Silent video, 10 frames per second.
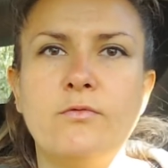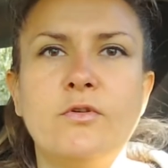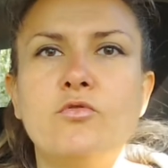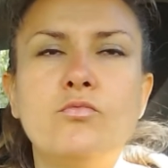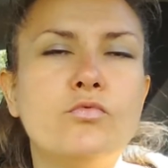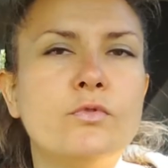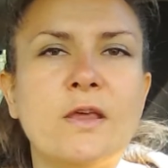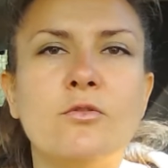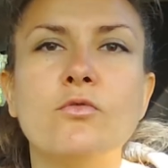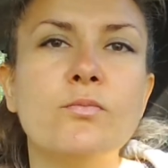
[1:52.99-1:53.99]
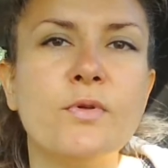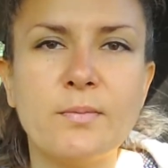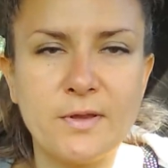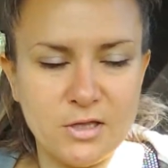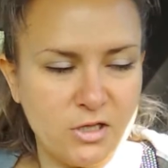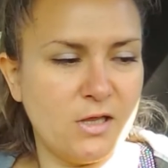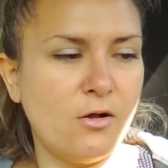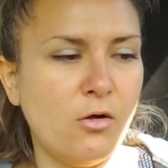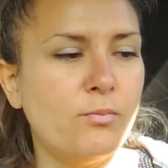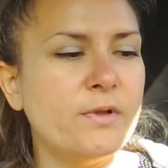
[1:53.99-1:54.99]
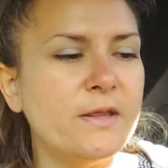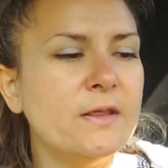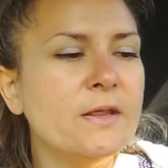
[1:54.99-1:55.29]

avec une bouteille d'eau, puis après je la remplis.